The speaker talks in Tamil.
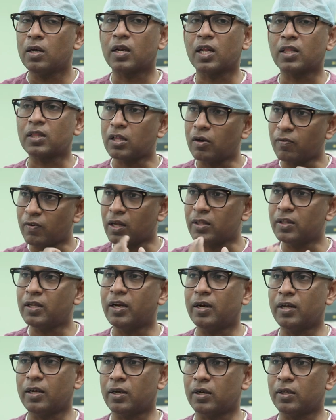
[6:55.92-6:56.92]
ரத்த
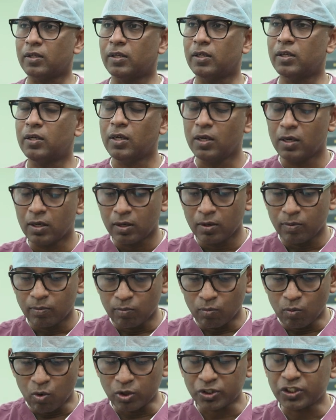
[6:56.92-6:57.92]
வாந்தி எடுக்கிறது
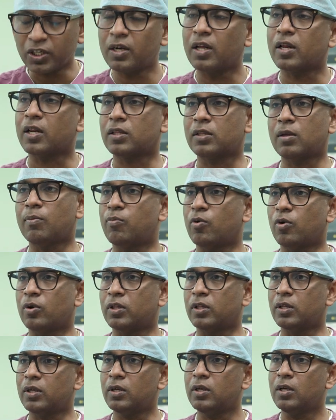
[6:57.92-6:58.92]
மோஷனில் ரத்தம்
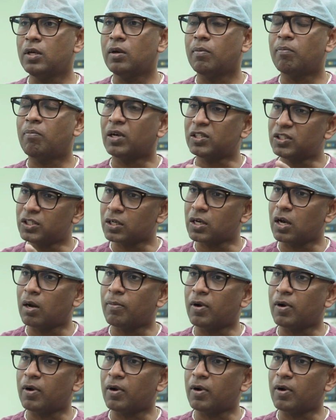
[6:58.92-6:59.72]
போகிறது மஞ்சக்கா